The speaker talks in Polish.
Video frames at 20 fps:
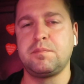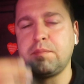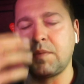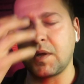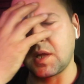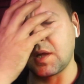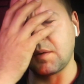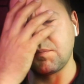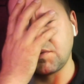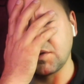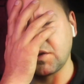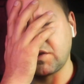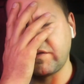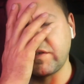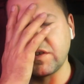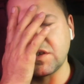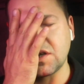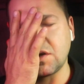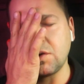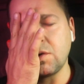mega mi
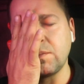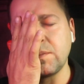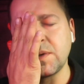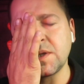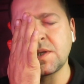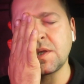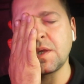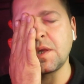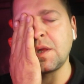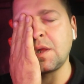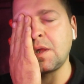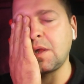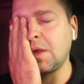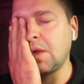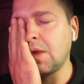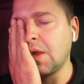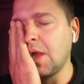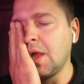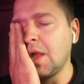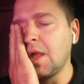odświeża umysł i